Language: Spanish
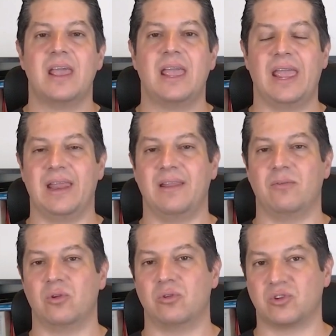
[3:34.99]
eh,
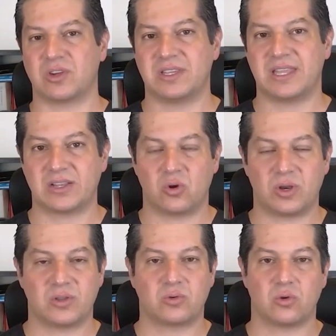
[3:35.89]
nuestras
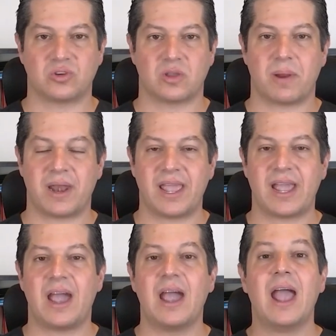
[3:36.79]
interacciones con nuestra
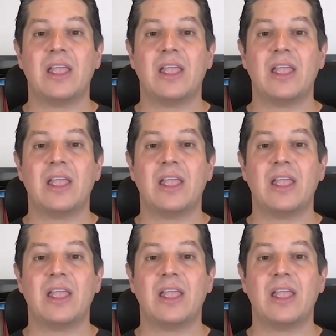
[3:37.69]
pareja,